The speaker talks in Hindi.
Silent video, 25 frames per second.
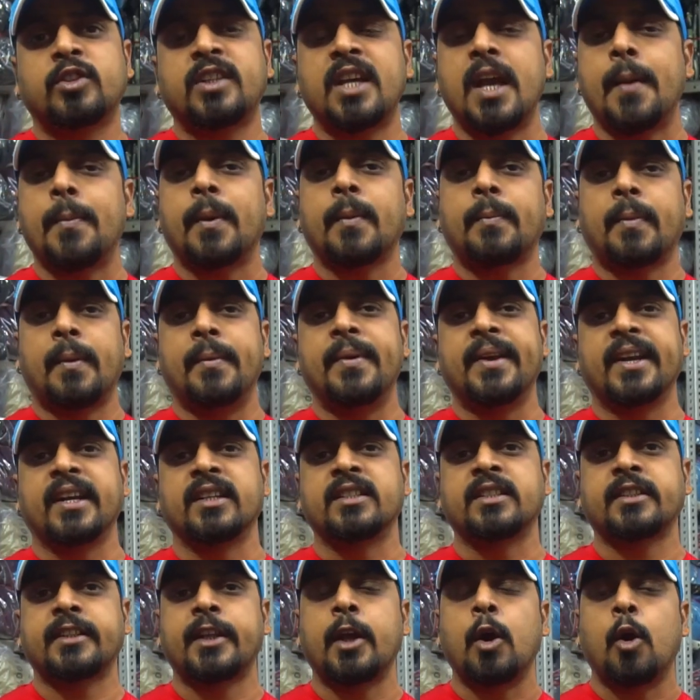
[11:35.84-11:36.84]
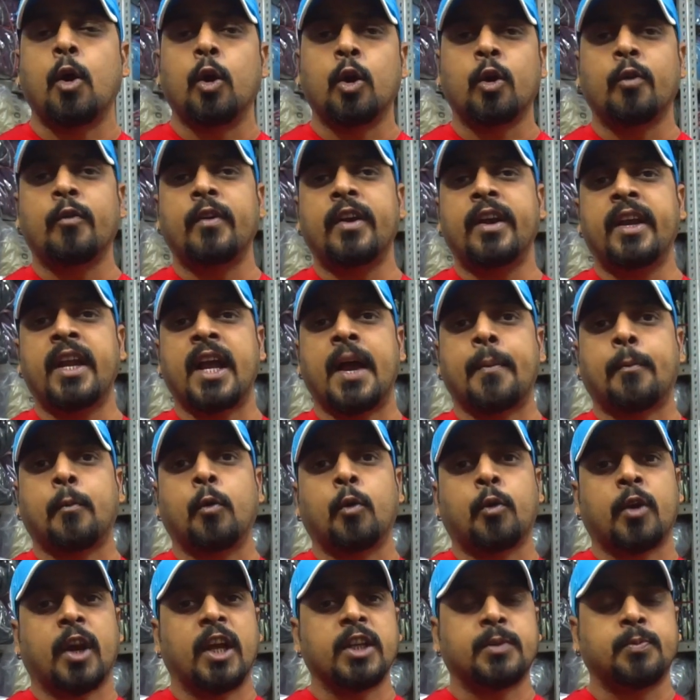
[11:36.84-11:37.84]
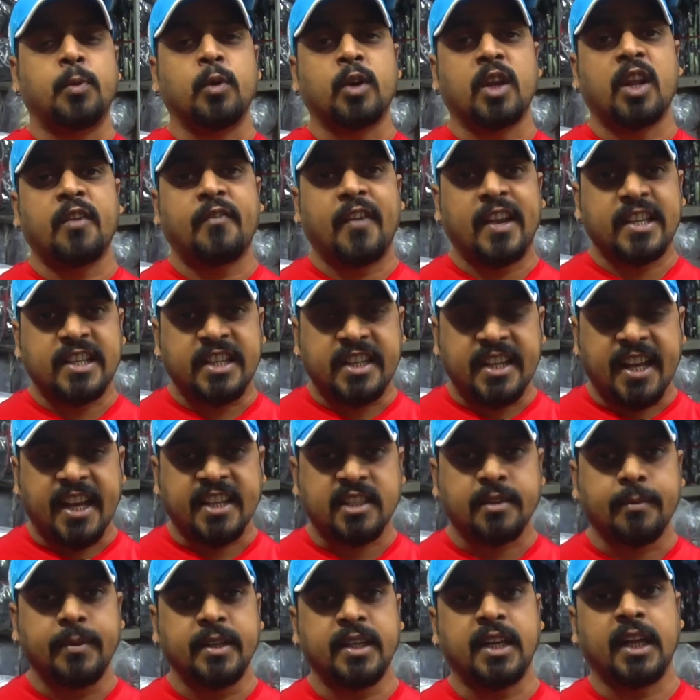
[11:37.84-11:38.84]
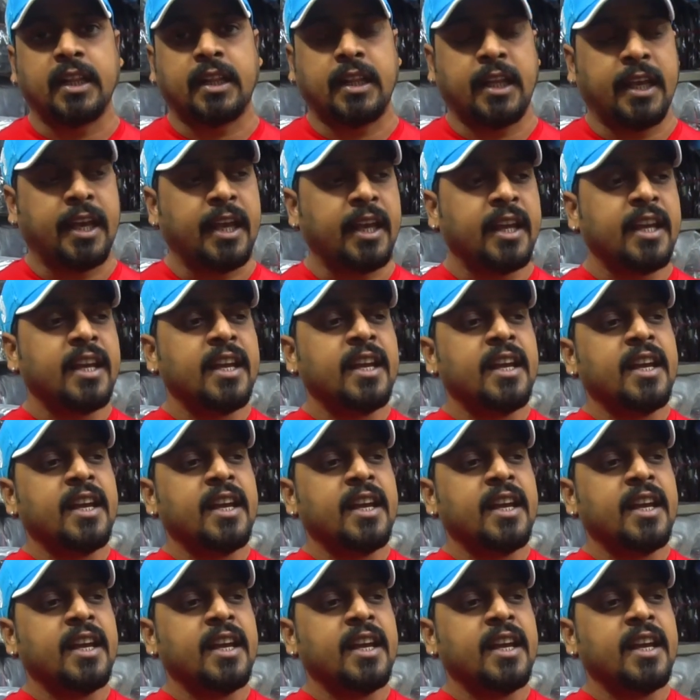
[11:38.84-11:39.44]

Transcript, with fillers: से यहाँ पर पेमेंट कर सकते हैं ऑल ओवर इंडिया आपको ट्रांसपोर्ट की फैसिलिटी यहाँ से मिल जाती है